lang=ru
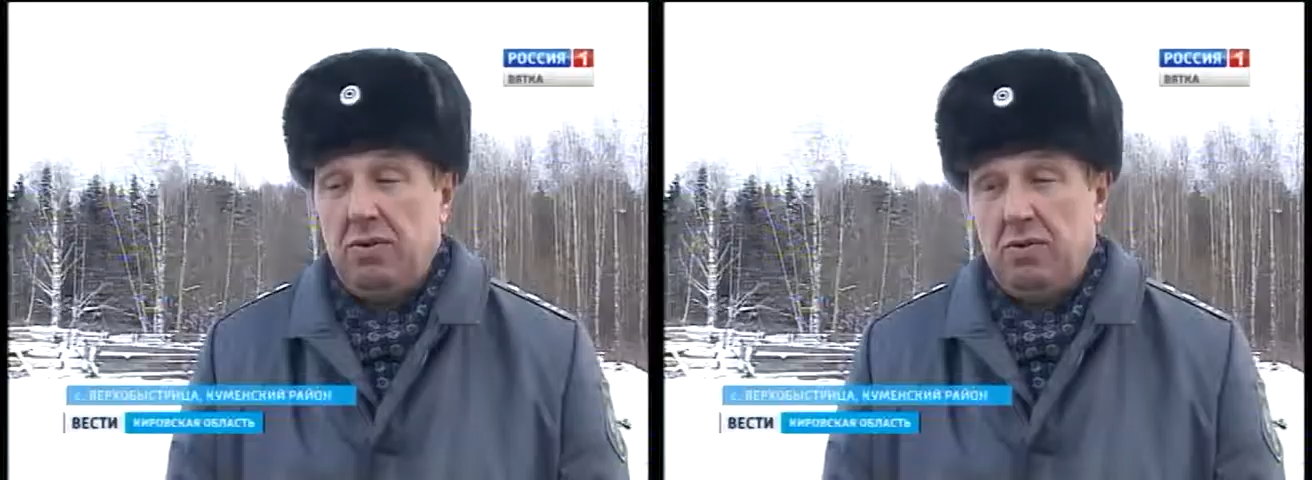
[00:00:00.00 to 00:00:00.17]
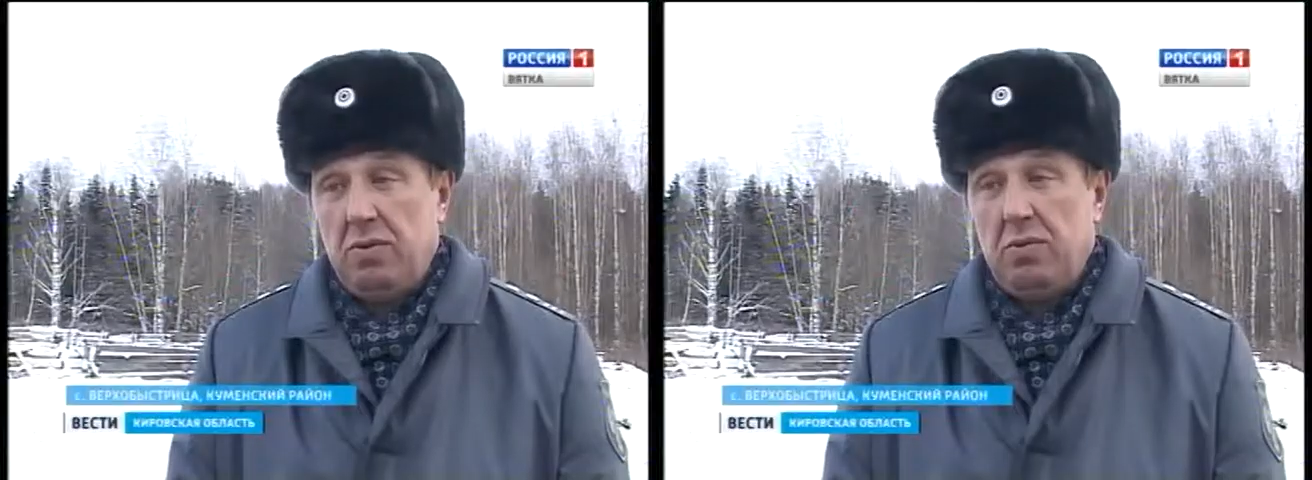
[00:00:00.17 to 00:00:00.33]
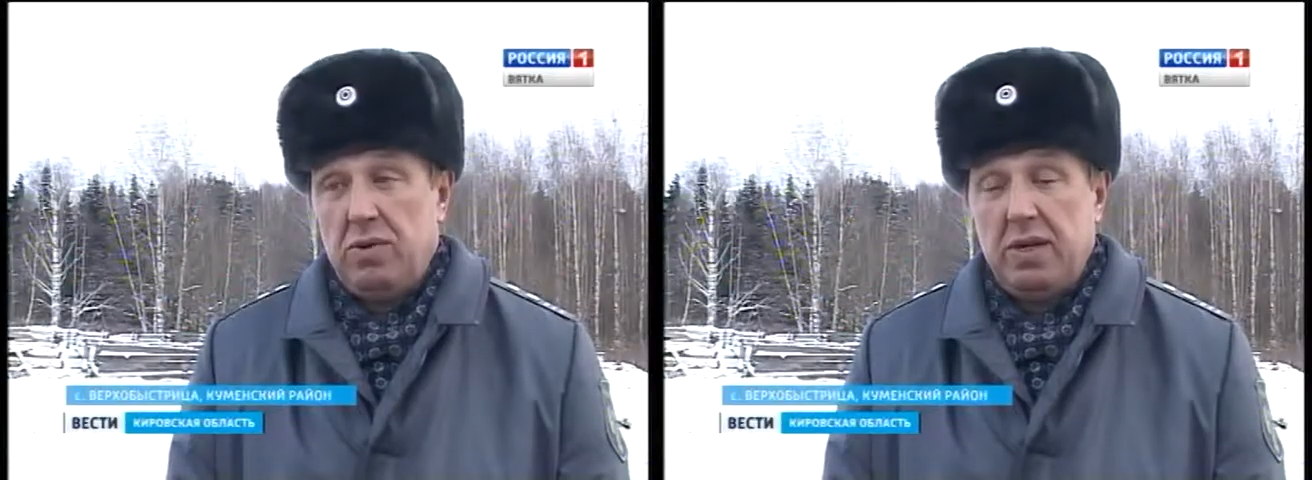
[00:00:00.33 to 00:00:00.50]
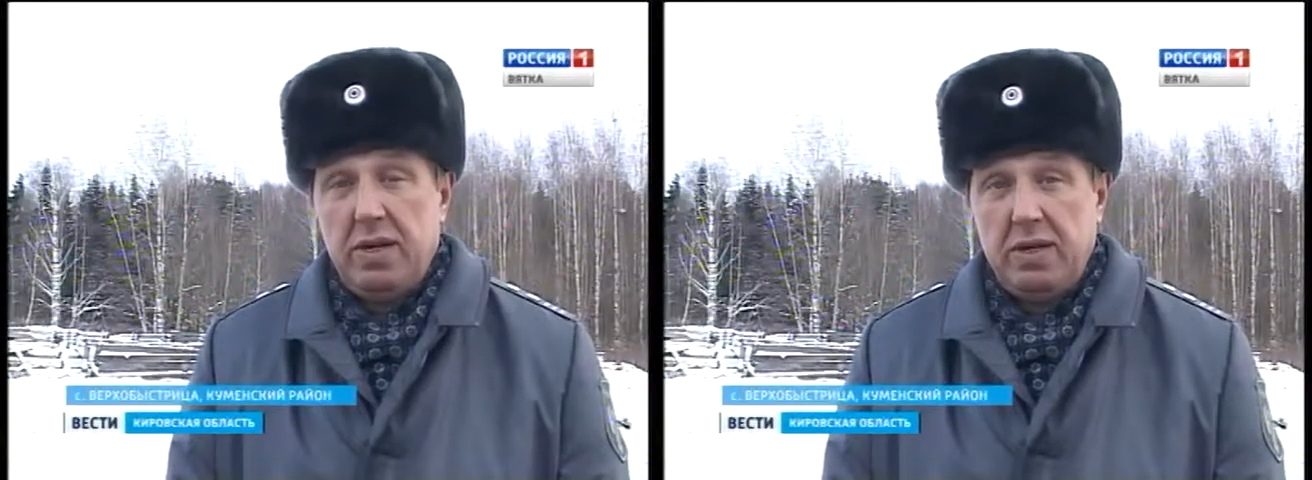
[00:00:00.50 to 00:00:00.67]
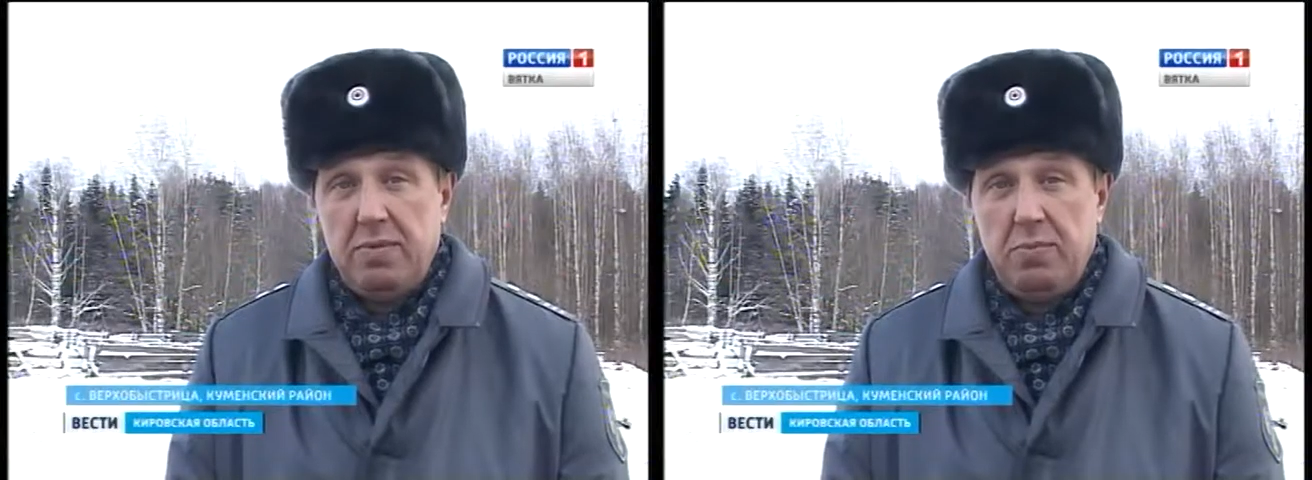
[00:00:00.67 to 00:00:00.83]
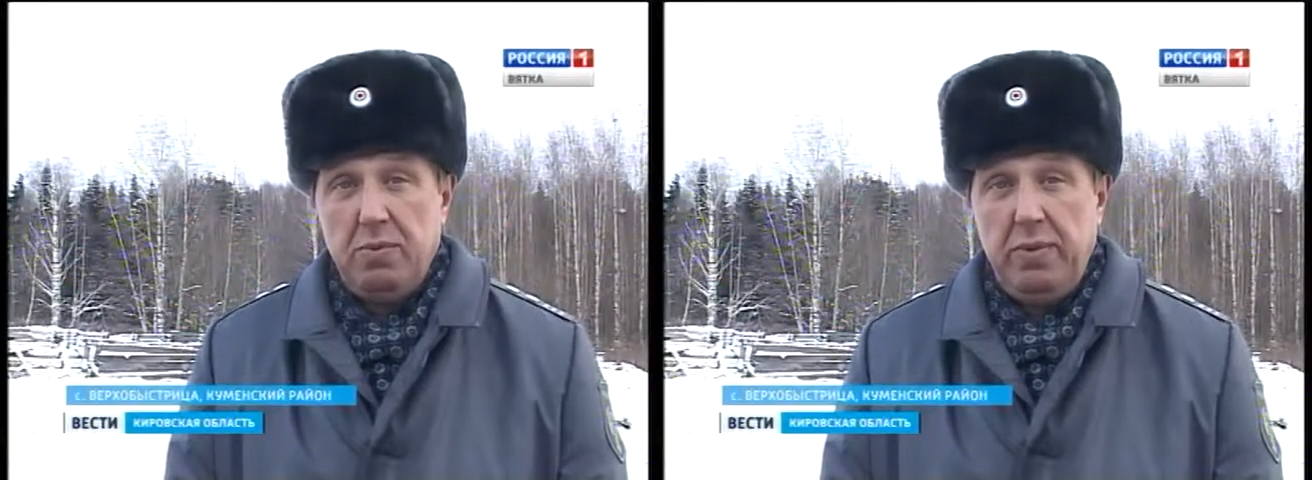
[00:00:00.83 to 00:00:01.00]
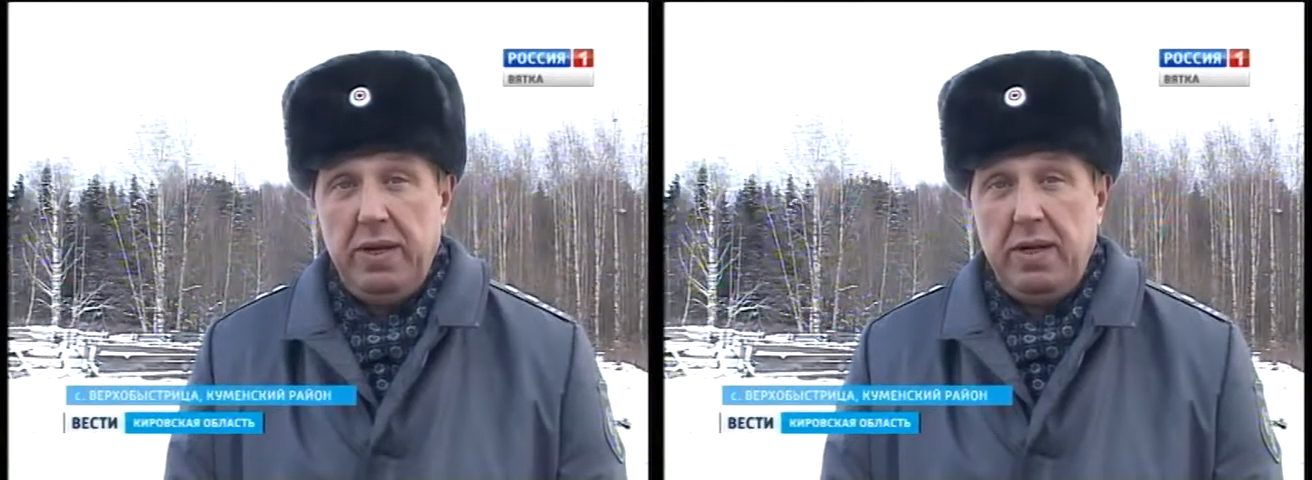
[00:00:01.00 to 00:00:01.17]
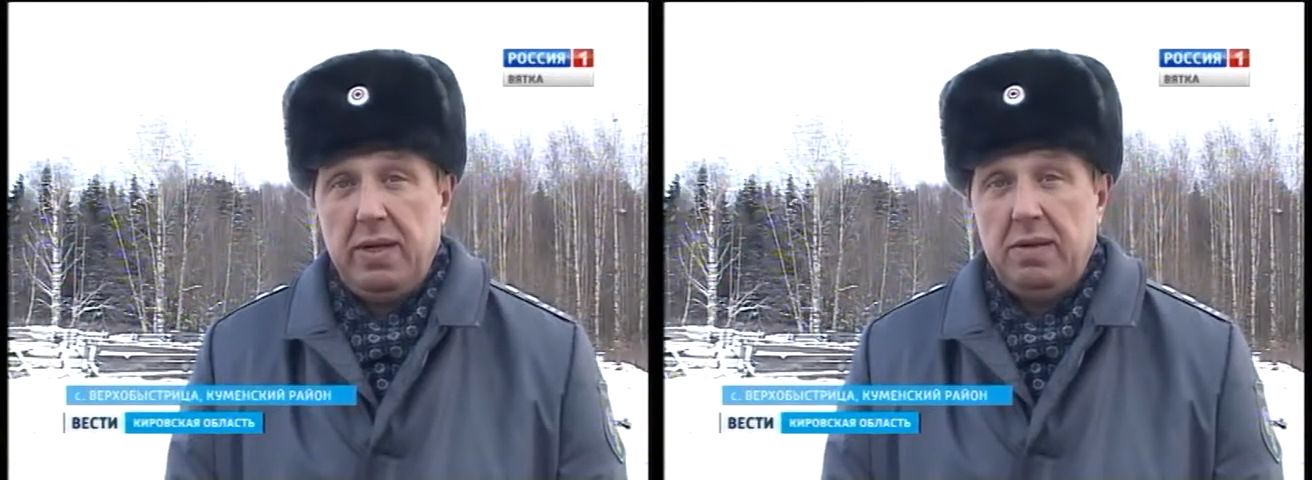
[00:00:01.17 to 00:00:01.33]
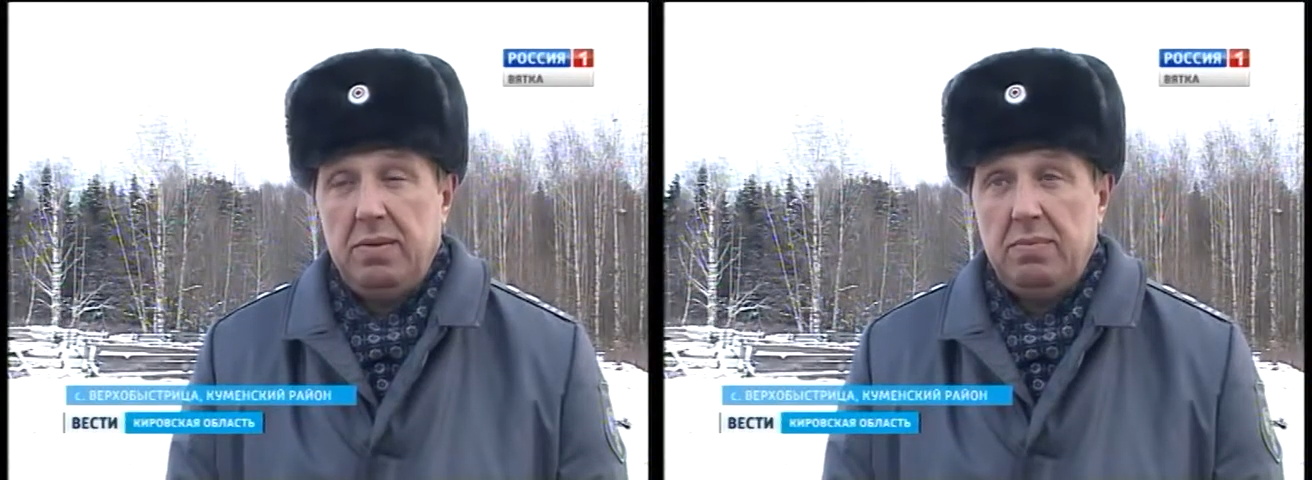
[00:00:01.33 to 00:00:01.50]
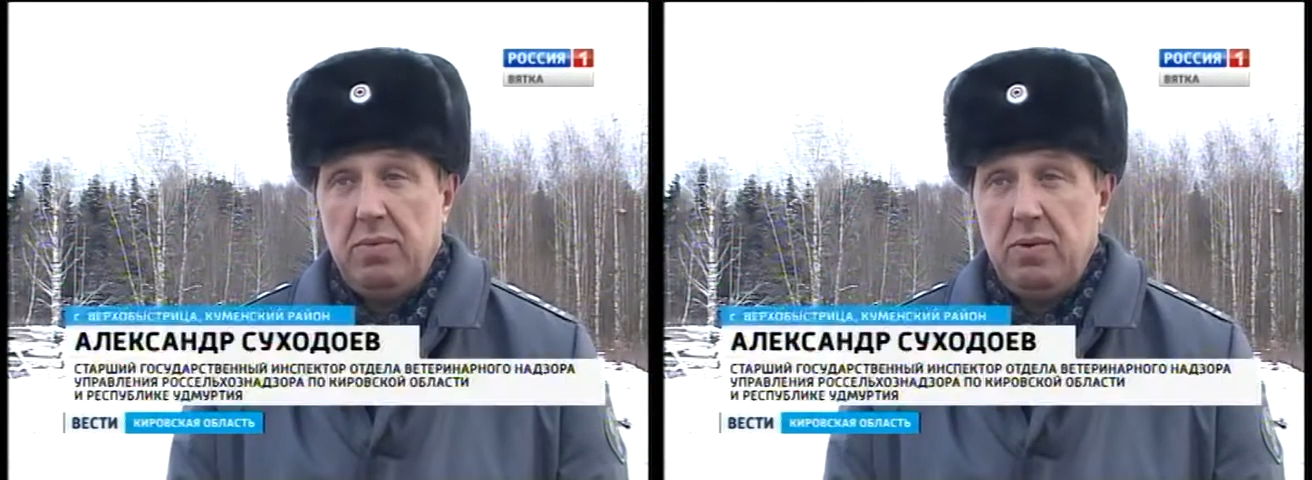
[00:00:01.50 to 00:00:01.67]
В Удмуртской республике